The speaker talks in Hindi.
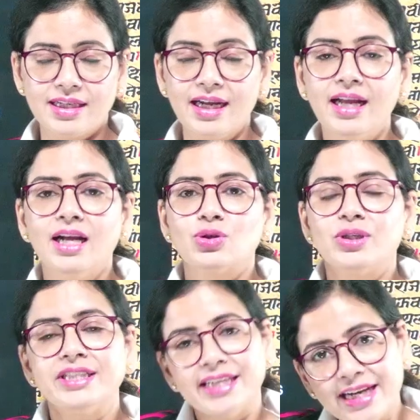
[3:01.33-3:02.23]
है तो
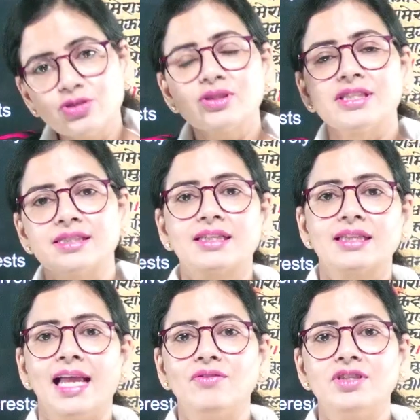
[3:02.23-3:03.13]
ये जो संस्कृत
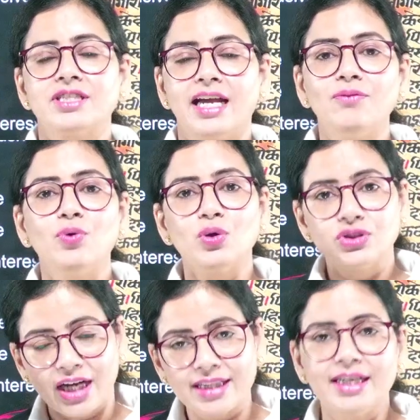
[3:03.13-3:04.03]
लैंग्वेज है वो
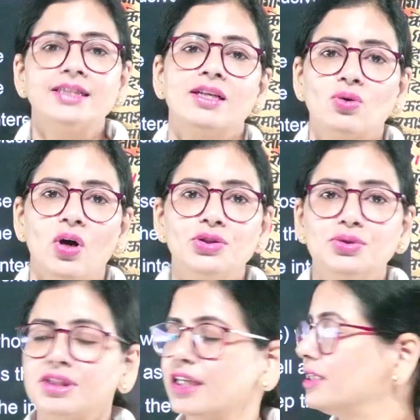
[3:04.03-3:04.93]
ज्यादातर कौन यूज
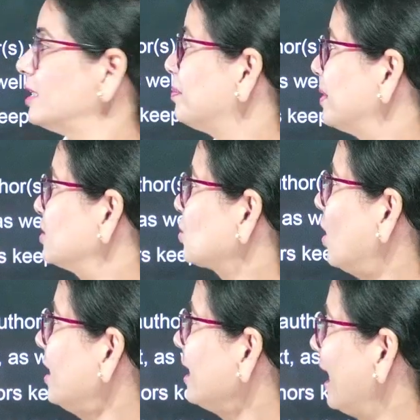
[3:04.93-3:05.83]
करते थे प्रिस्ट
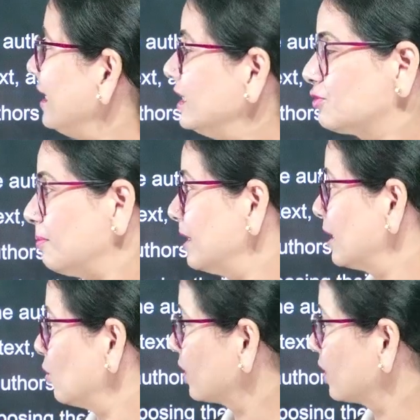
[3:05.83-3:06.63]
और एलिट्स फैमिली के लोग